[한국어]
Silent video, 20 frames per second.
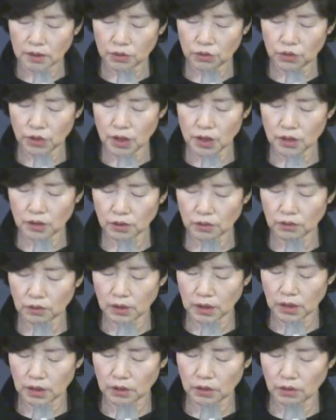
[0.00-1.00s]
주에서
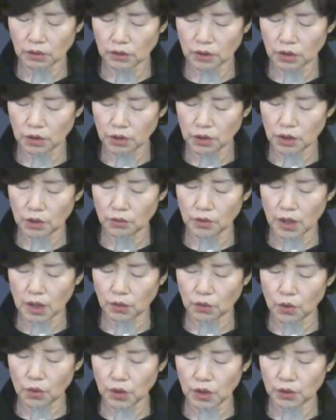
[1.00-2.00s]
떠나서 정의와
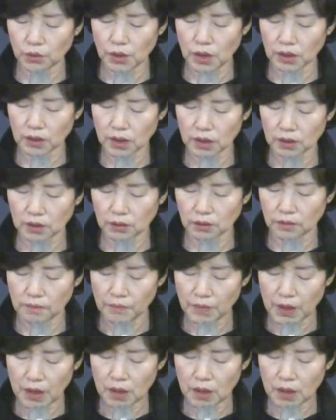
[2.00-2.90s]
공의로 행하여